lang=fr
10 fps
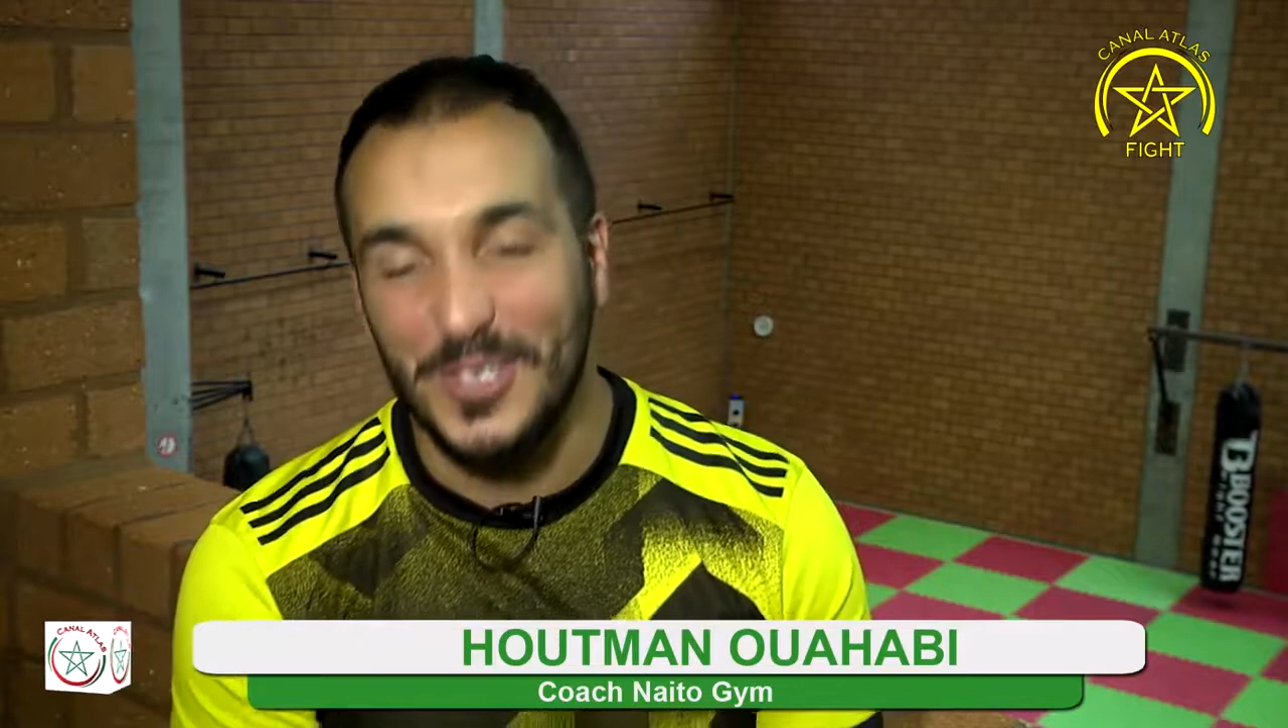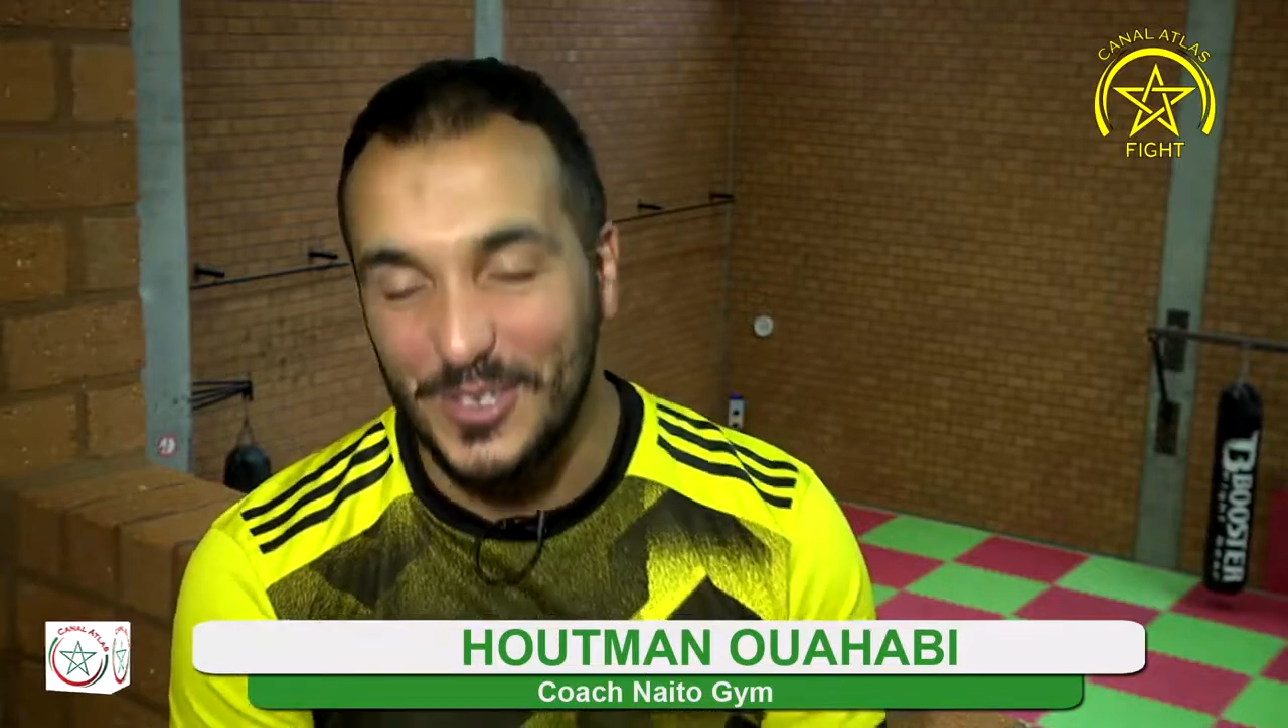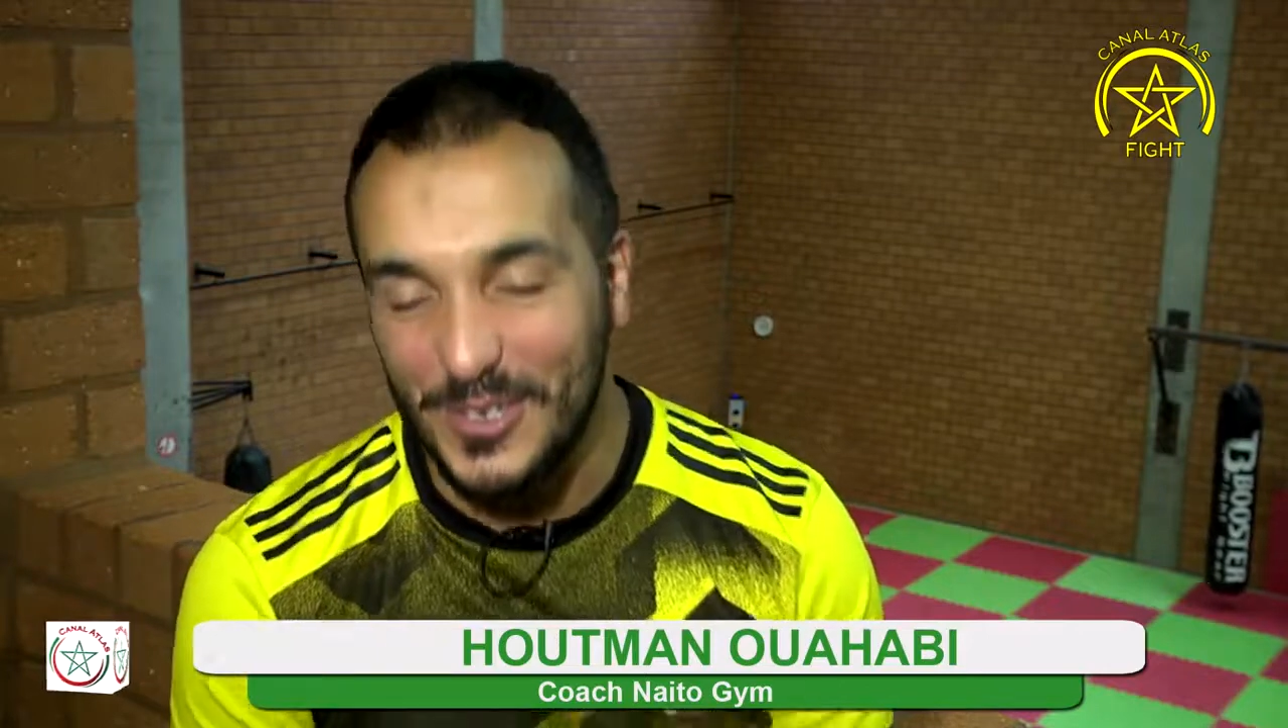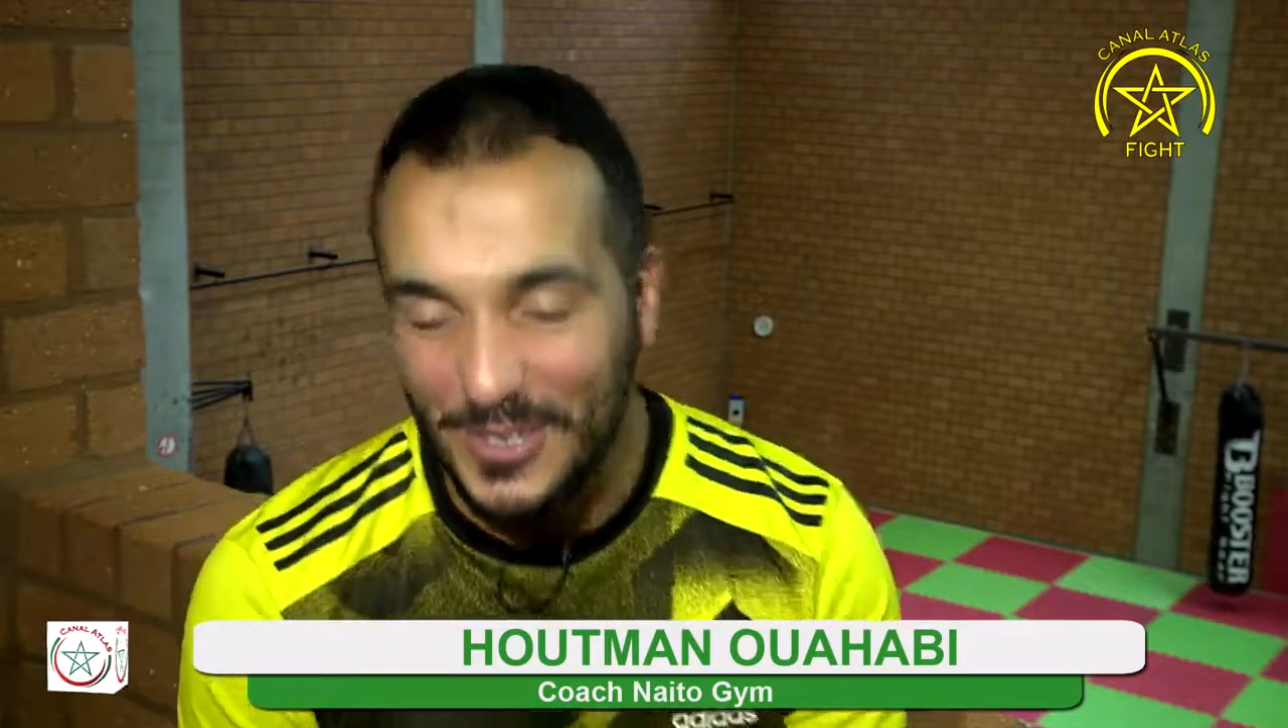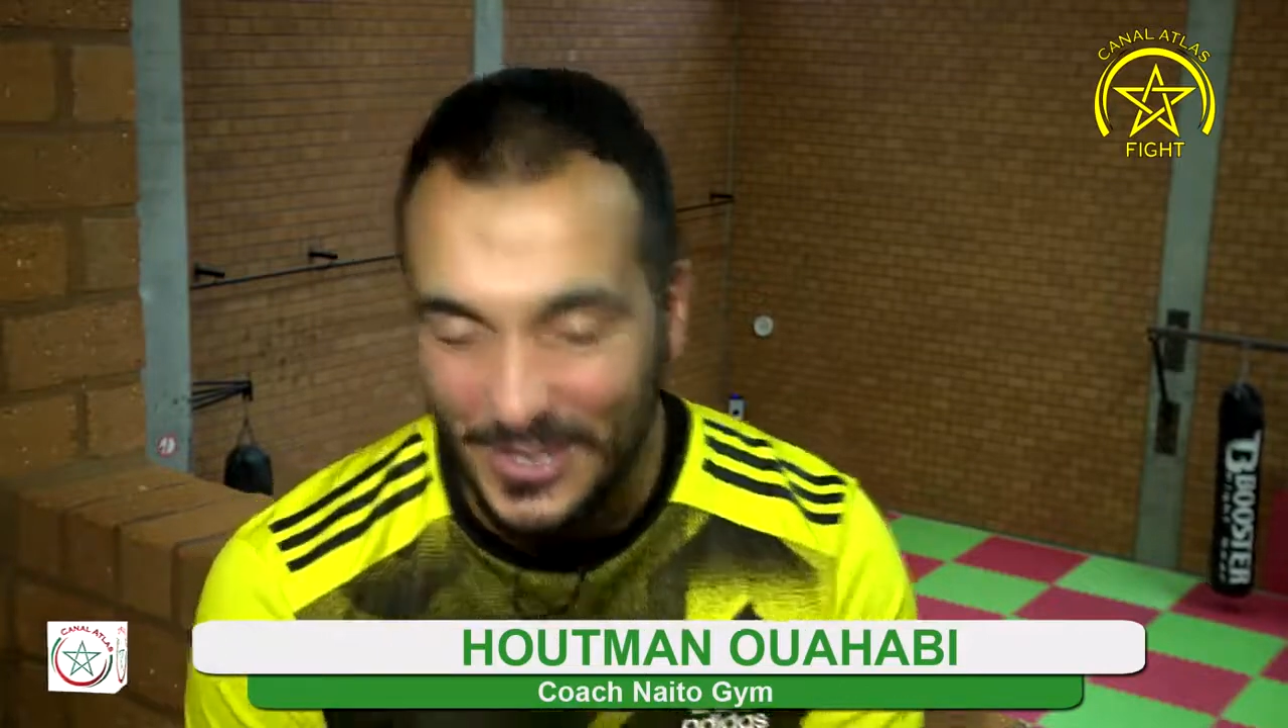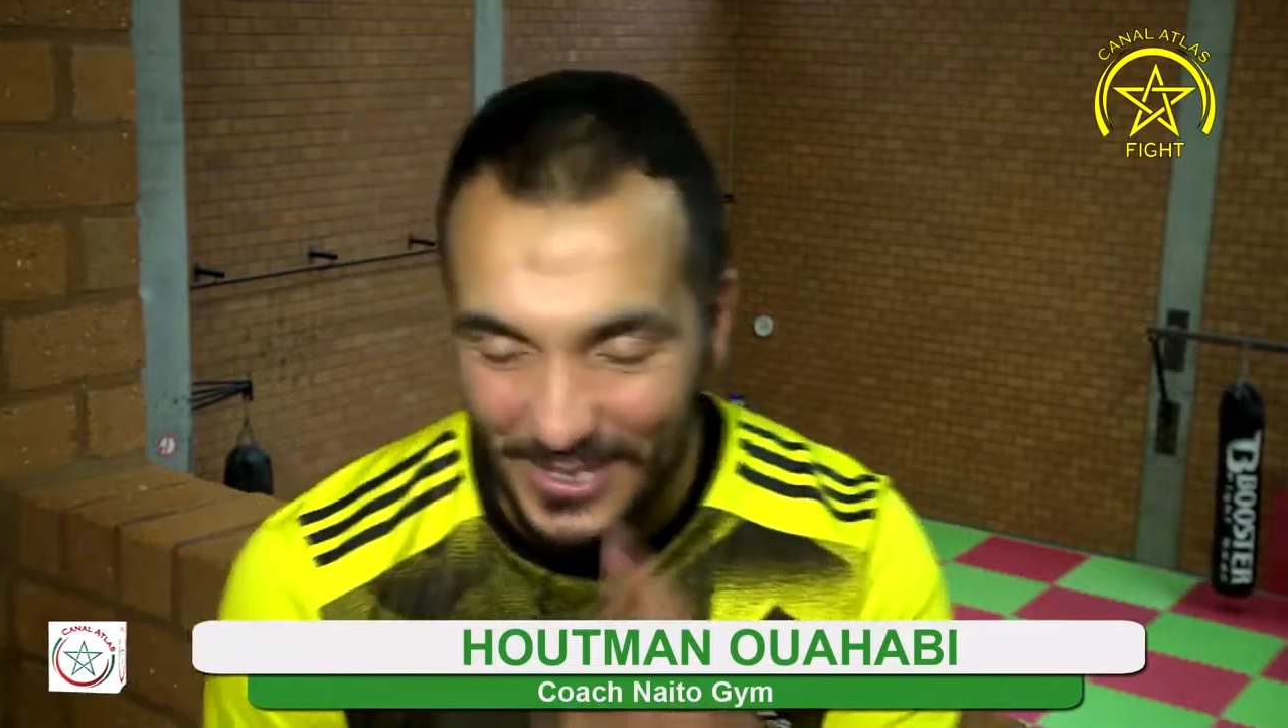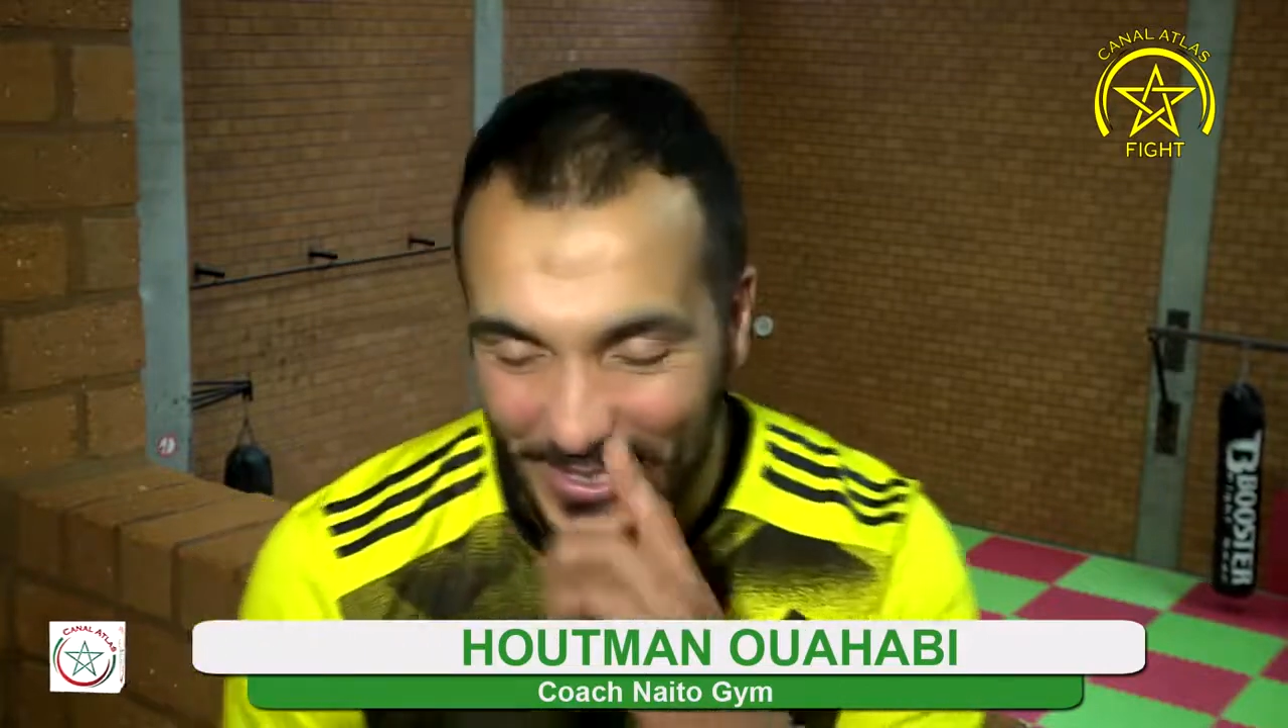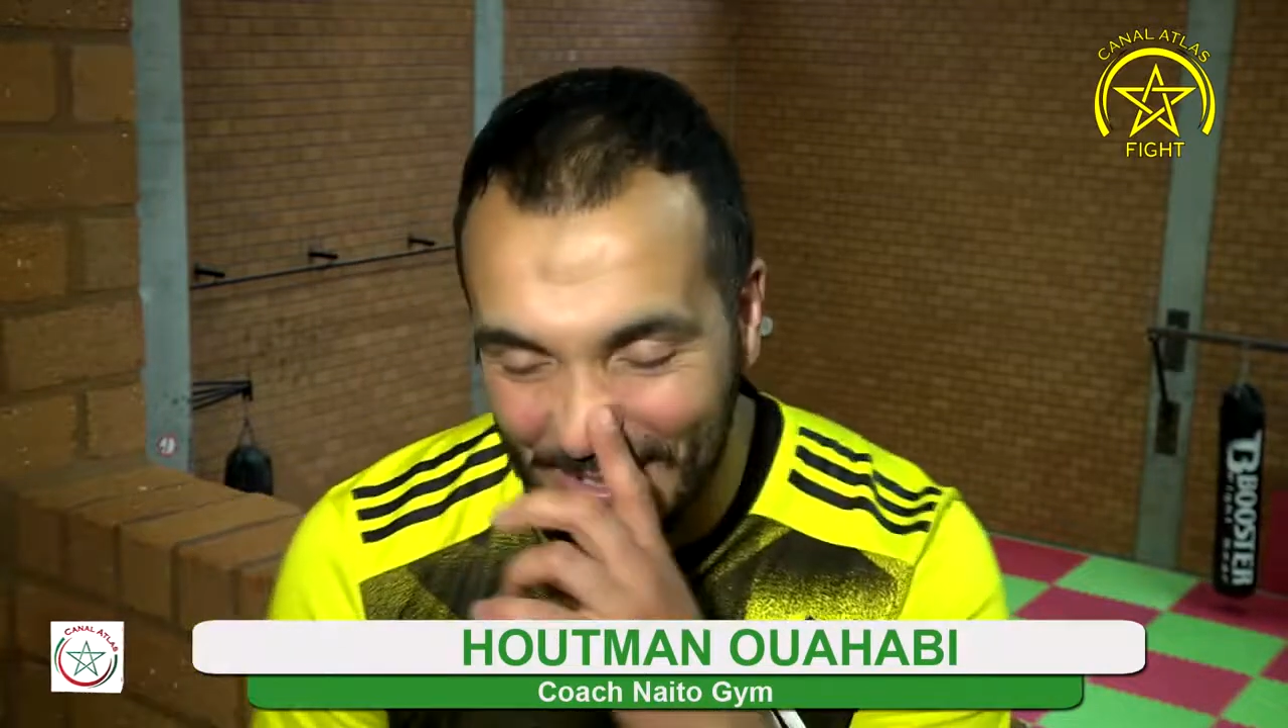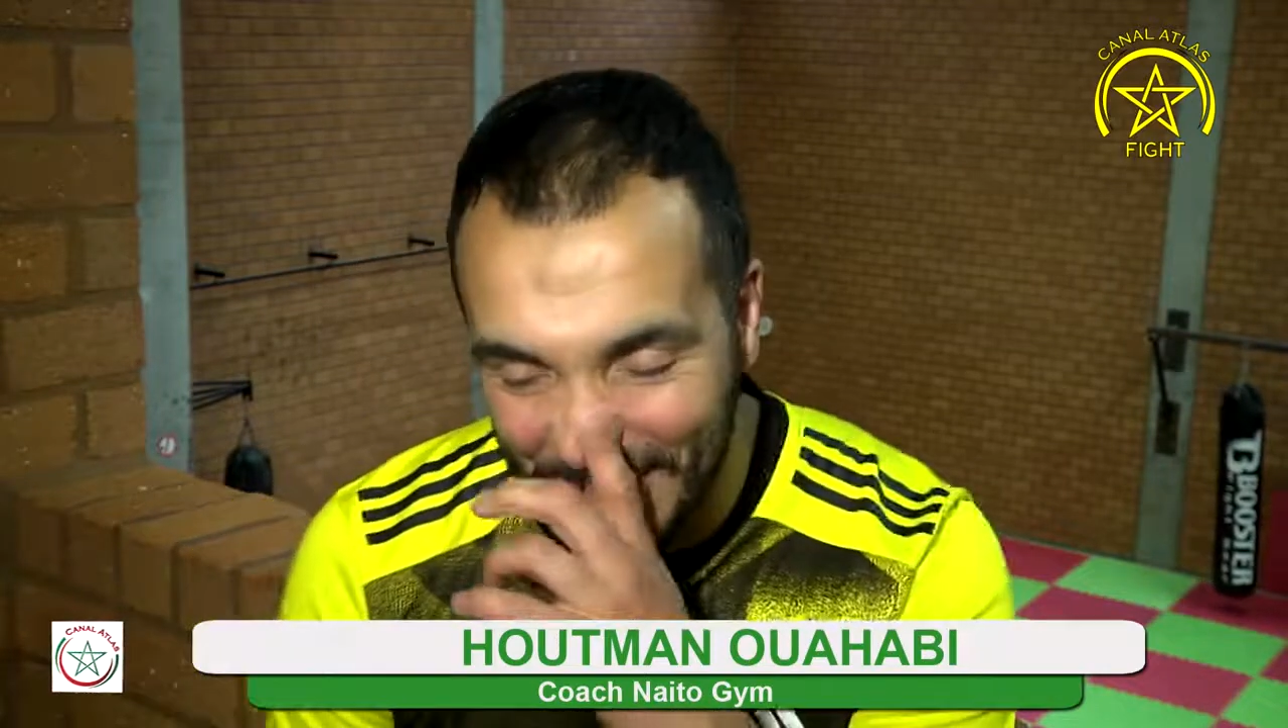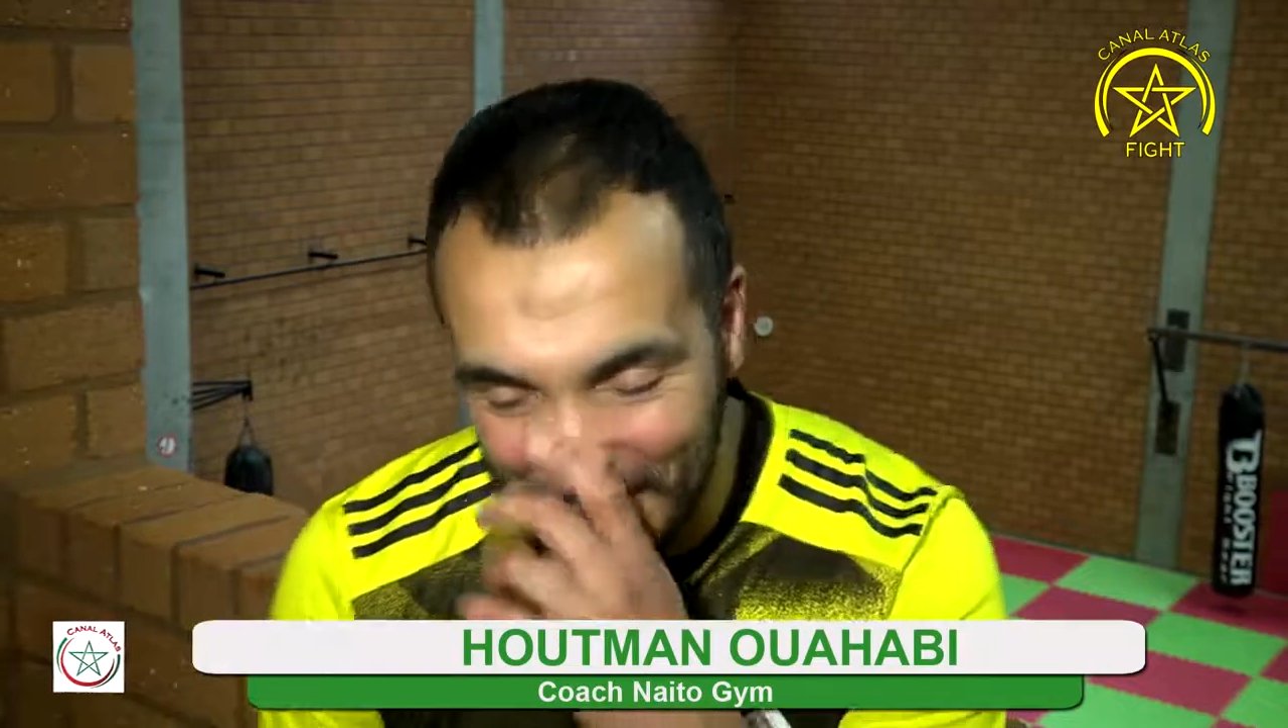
que